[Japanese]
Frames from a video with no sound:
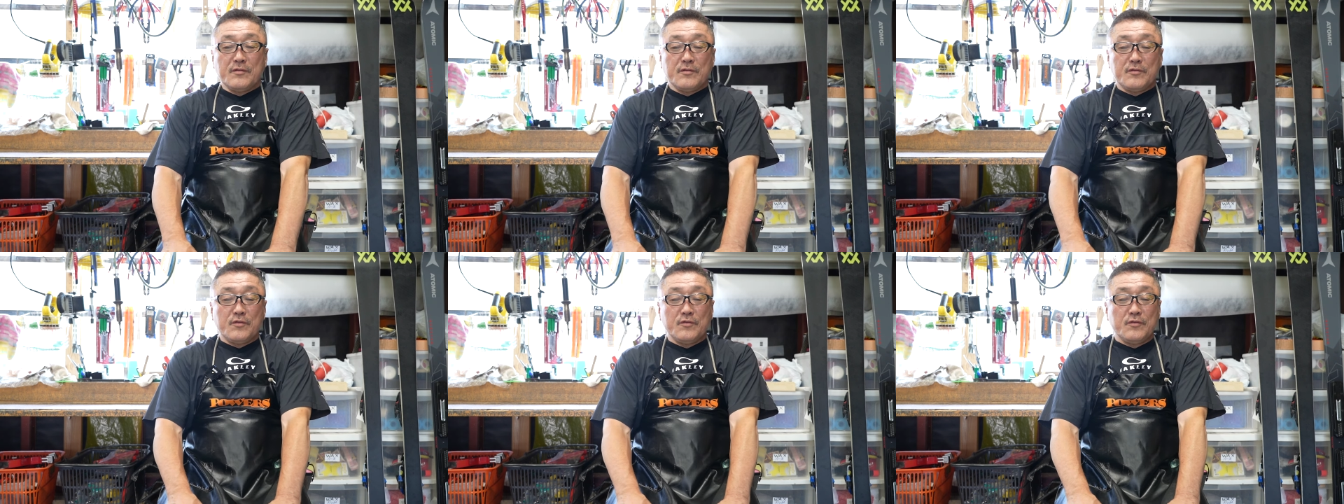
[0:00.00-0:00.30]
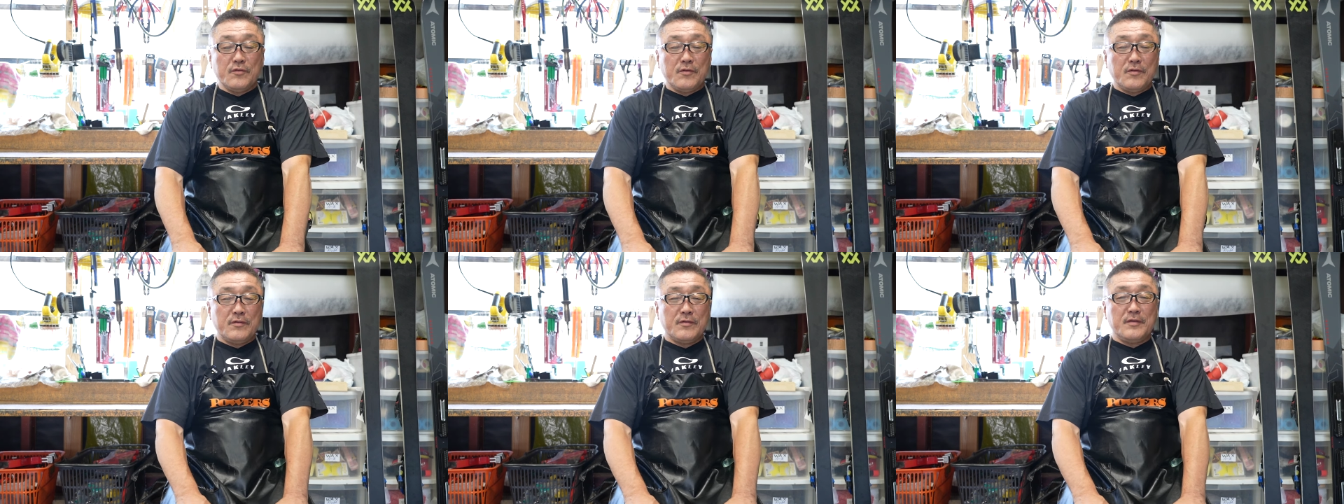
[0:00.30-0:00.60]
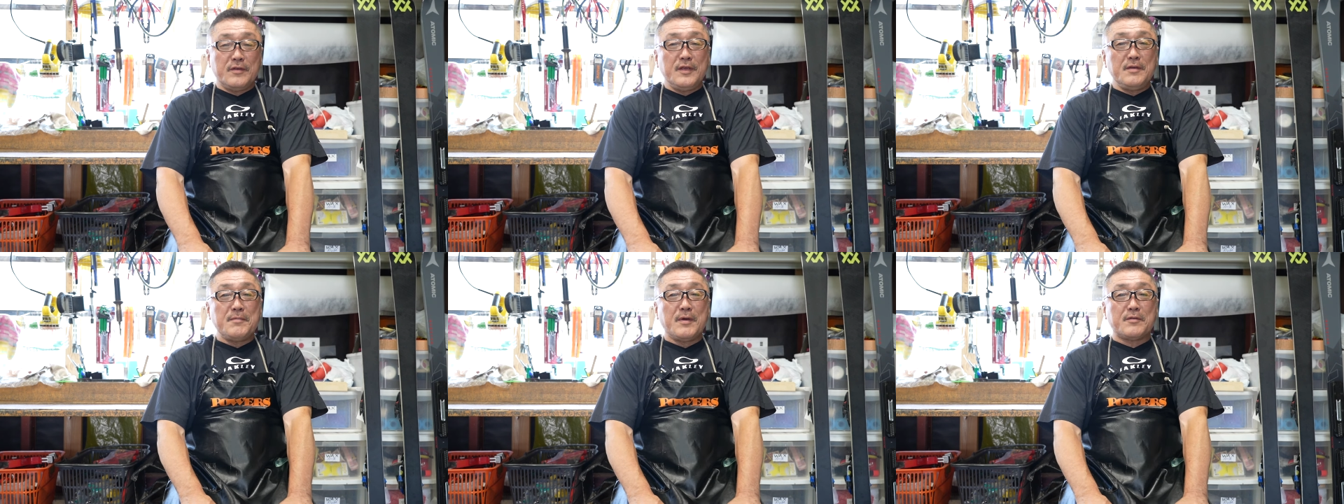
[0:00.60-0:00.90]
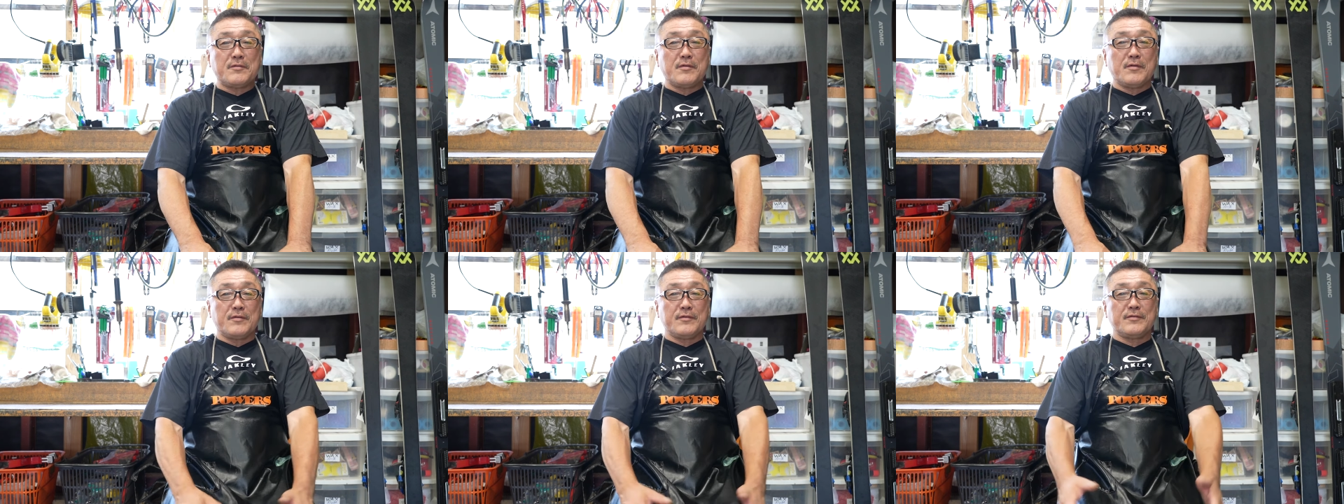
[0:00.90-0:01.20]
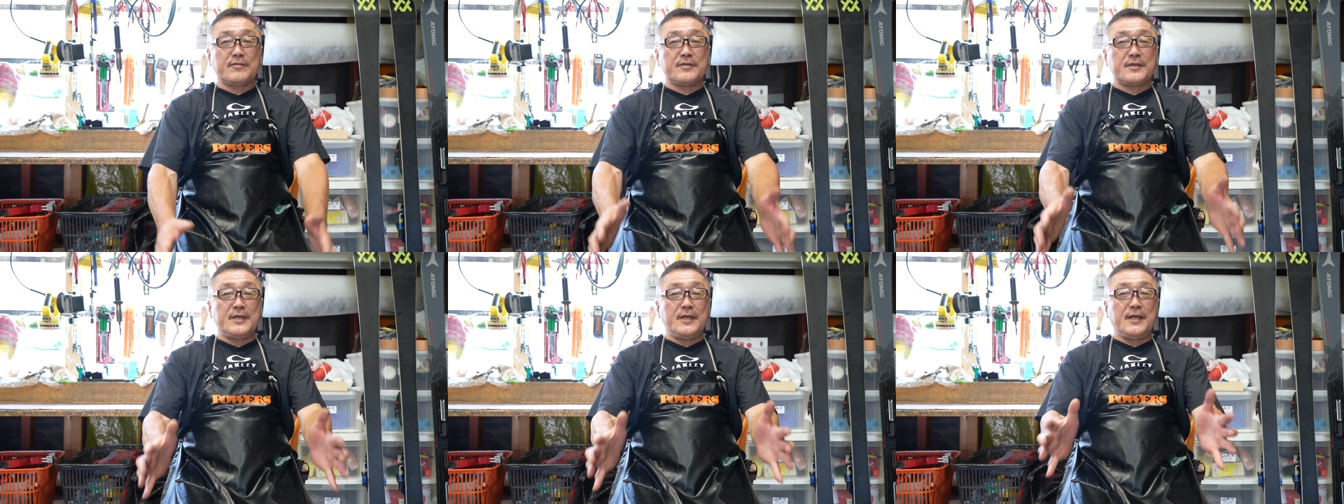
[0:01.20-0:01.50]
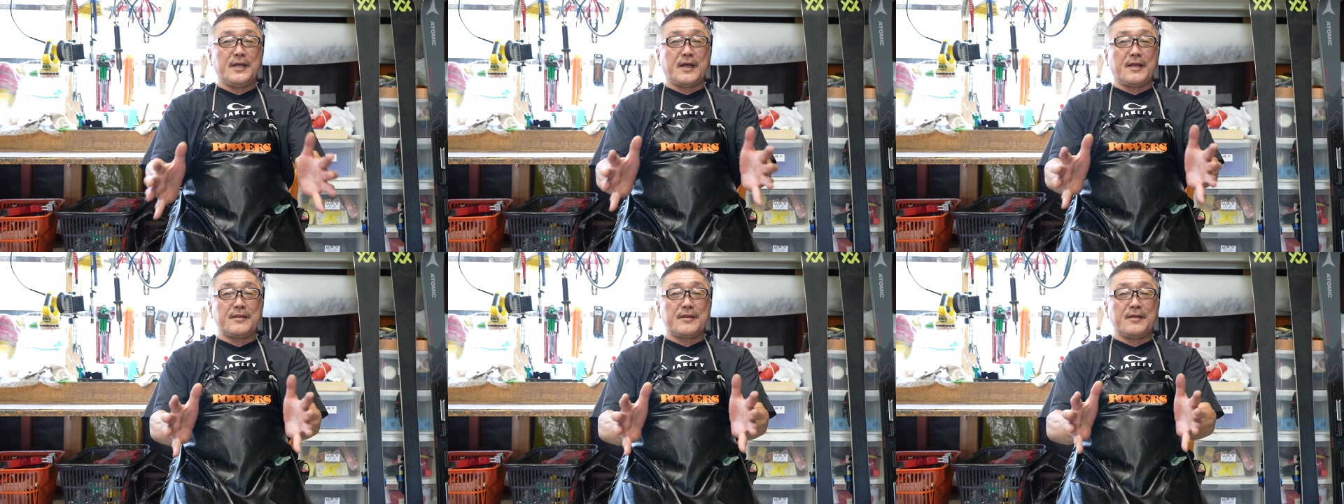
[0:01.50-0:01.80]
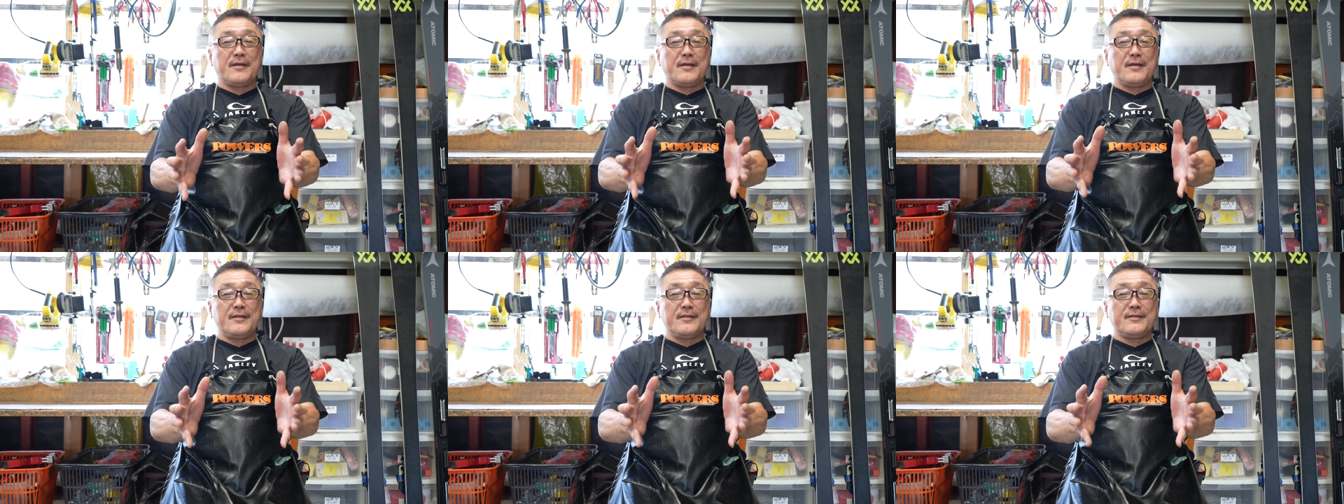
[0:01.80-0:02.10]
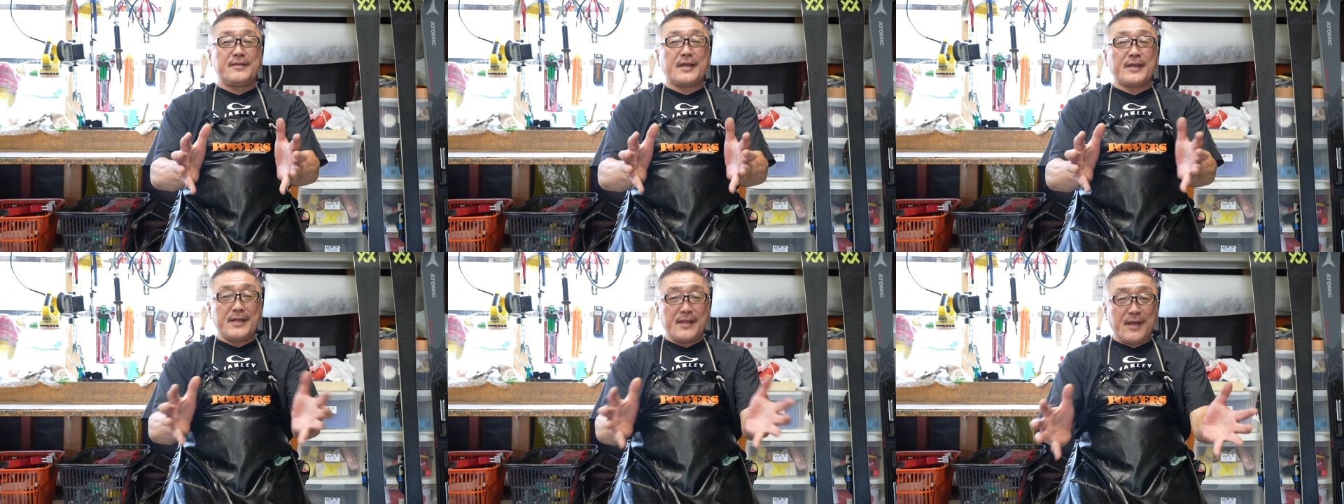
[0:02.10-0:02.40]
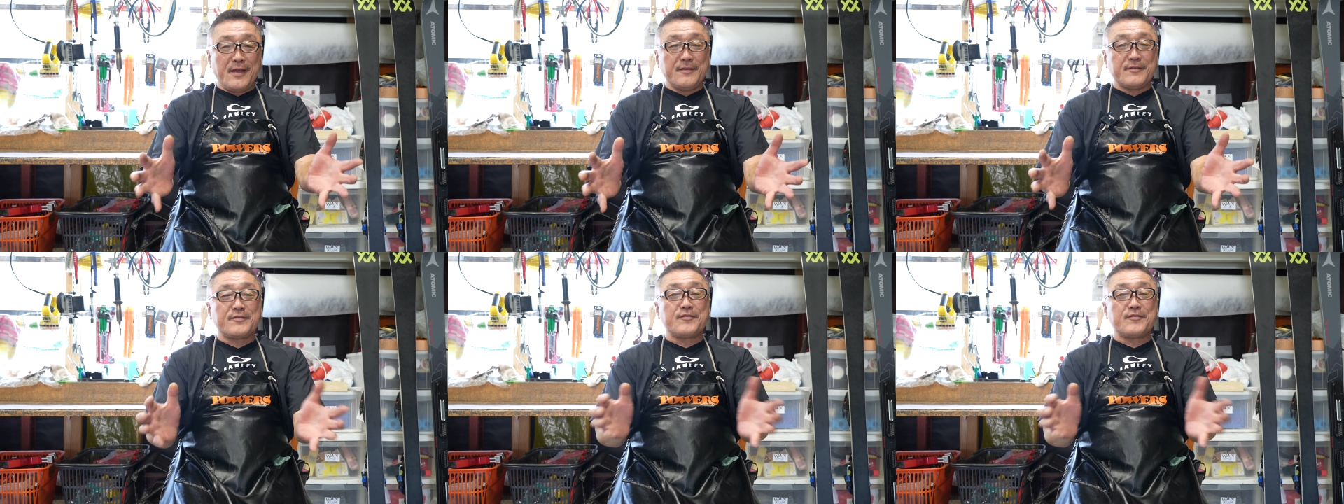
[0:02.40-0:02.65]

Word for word: この今のスキーができない